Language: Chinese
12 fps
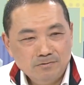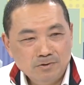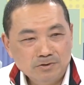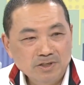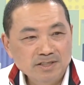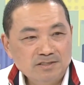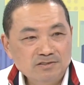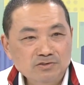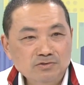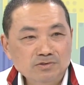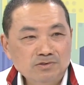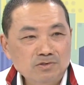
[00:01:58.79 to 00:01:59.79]
我对
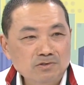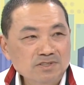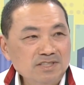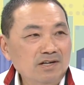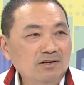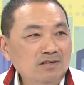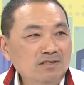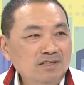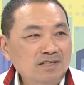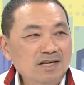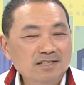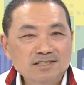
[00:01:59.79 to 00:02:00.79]
猪从小
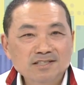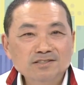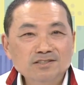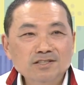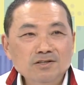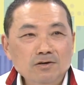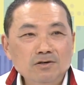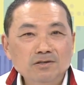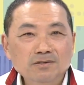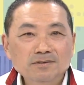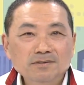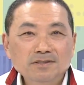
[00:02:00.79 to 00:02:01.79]
感情深厚，
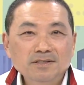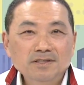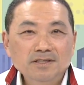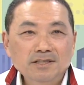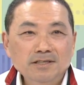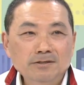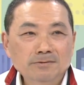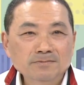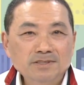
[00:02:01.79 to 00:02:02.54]
因为我们